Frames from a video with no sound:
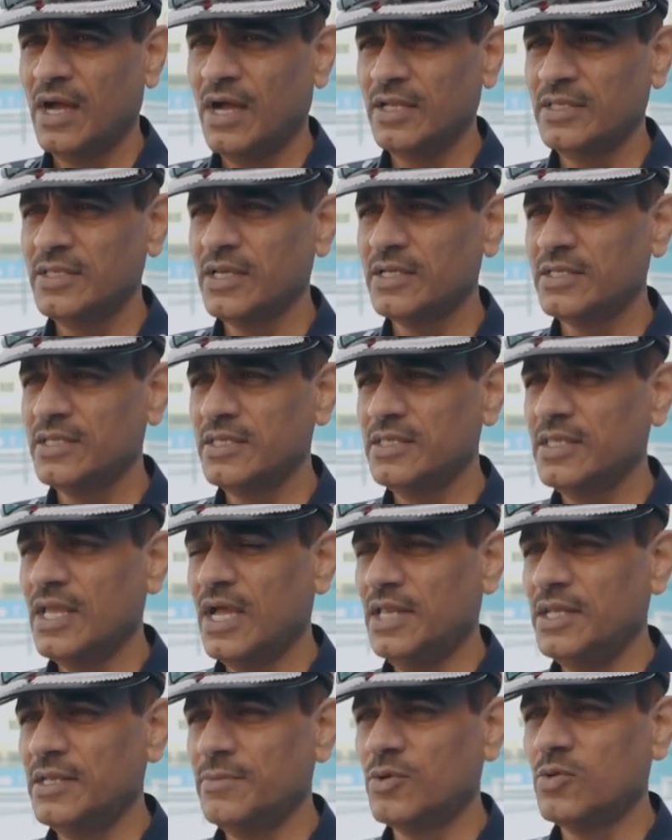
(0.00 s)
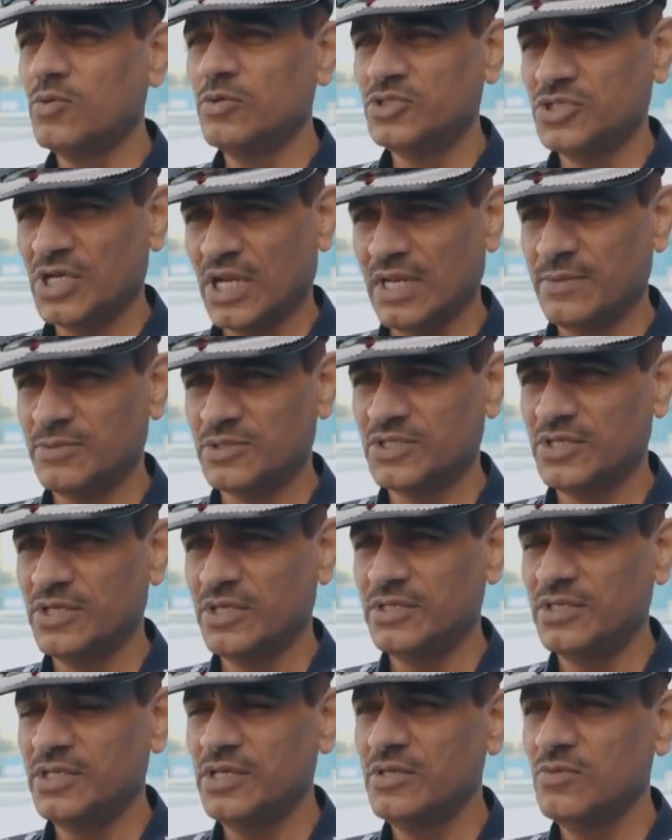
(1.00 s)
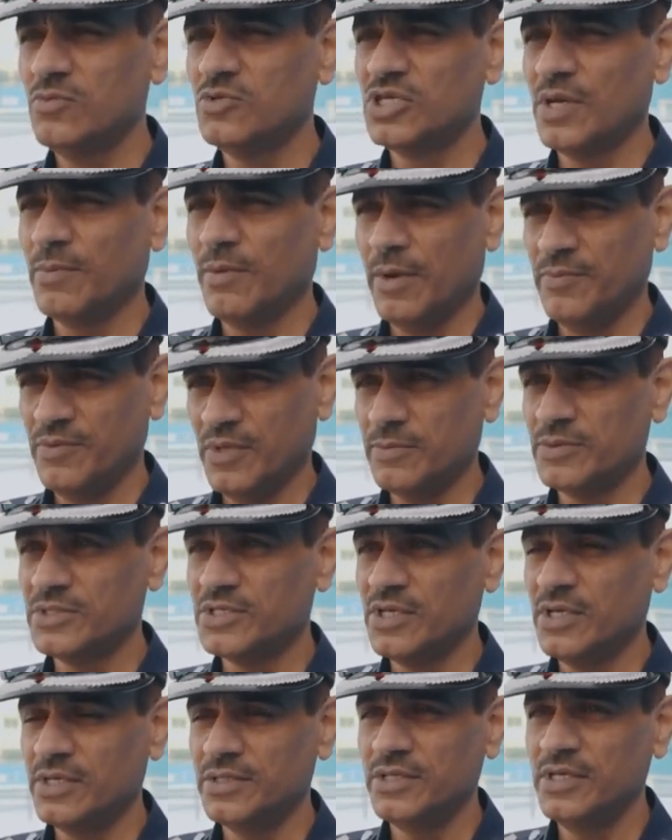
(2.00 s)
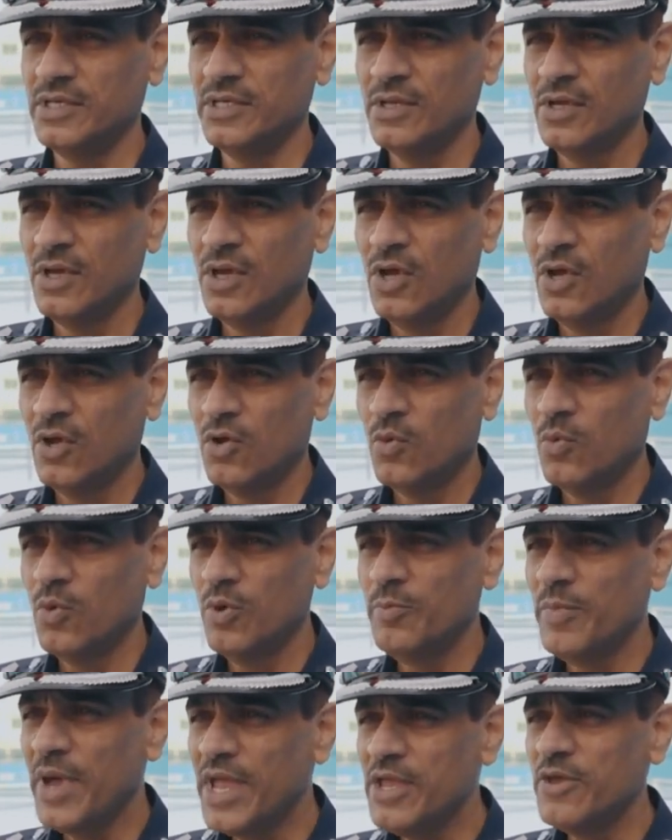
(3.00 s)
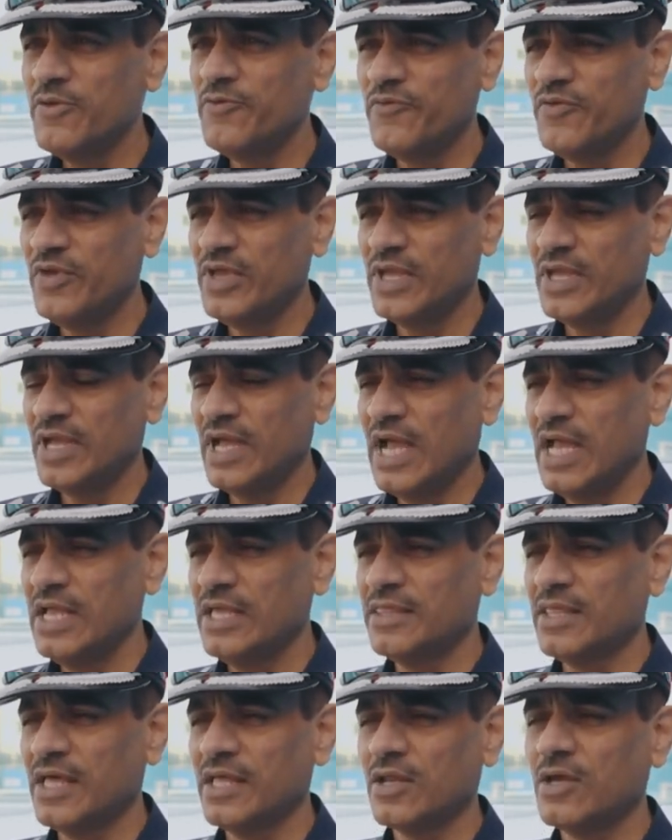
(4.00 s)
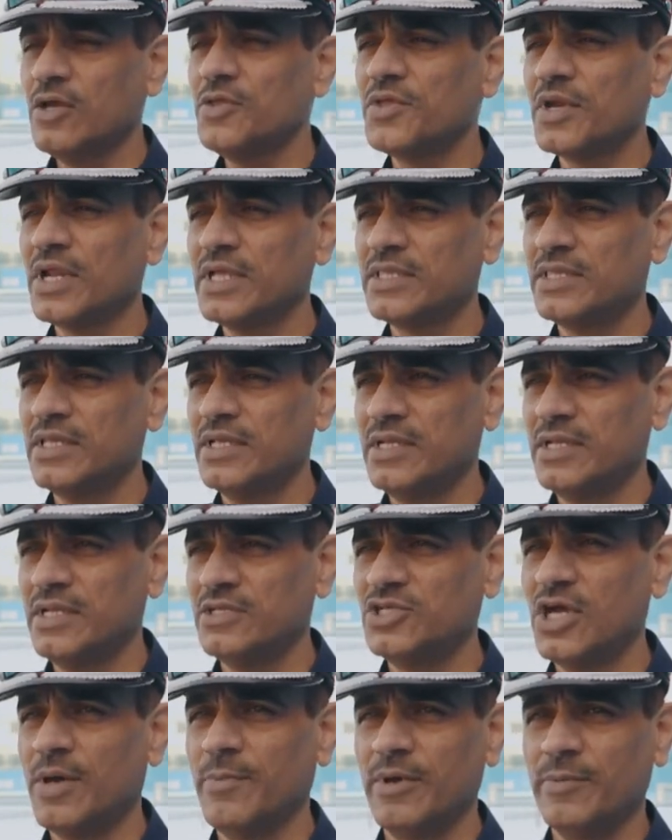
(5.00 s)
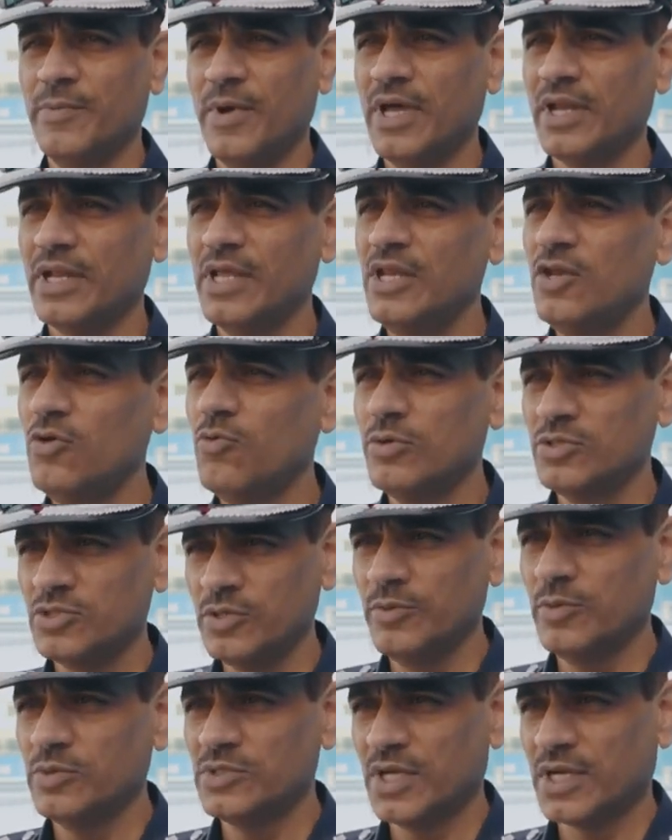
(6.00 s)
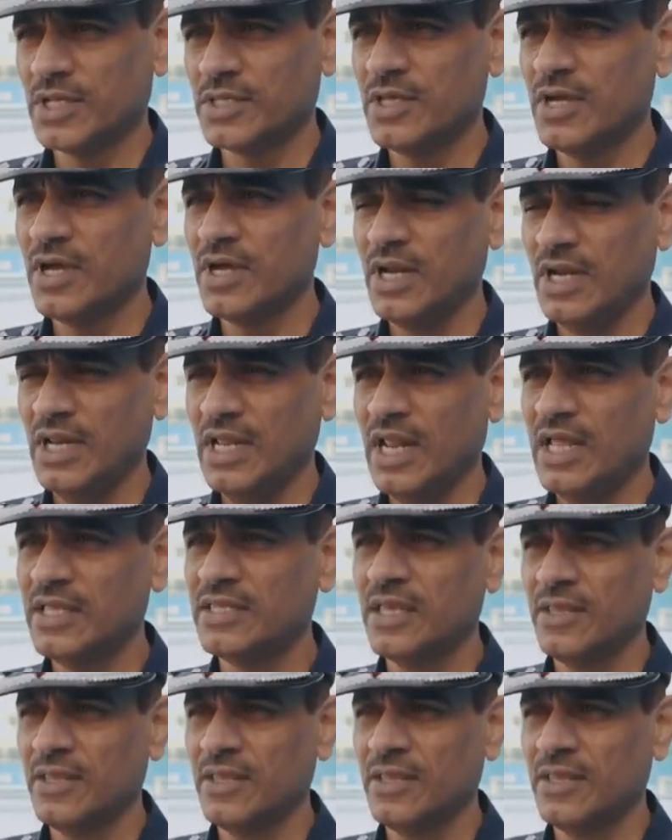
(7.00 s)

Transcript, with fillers: اعتقد ان احنا بنكون ان شاء الله مستعدين وشبابنا مستعدين ونبين فيها ايضا قدره الشاب البحريني ومنسوب وزاره الداخليه على